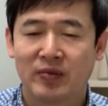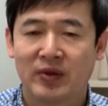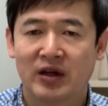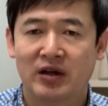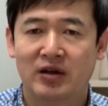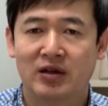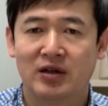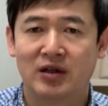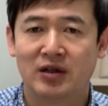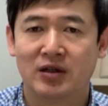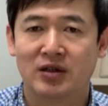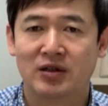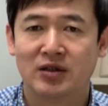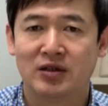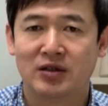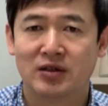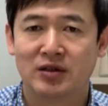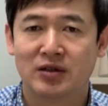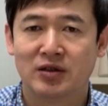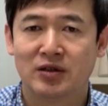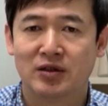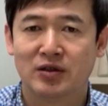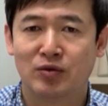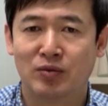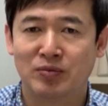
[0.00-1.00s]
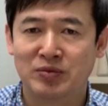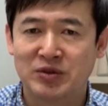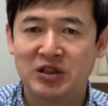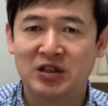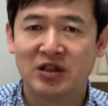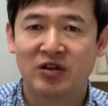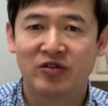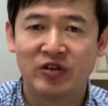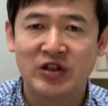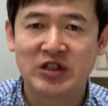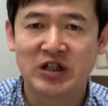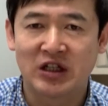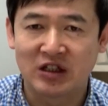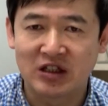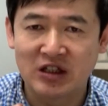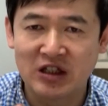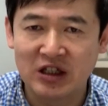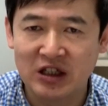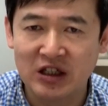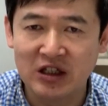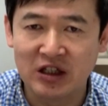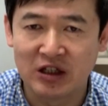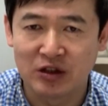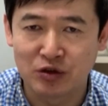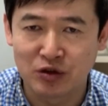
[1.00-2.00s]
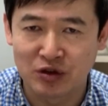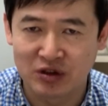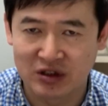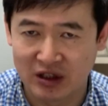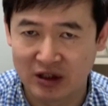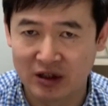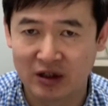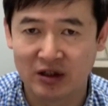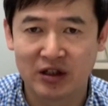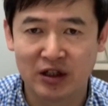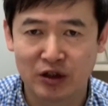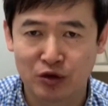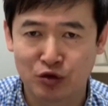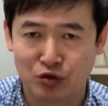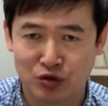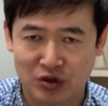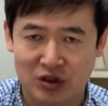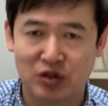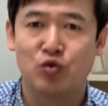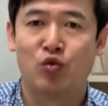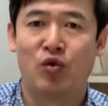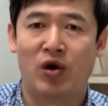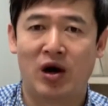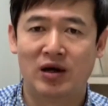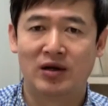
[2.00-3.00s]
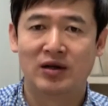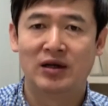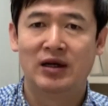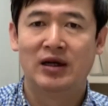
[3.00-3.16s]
啊，我们今天分享的第一点就是这个，耶稣是王，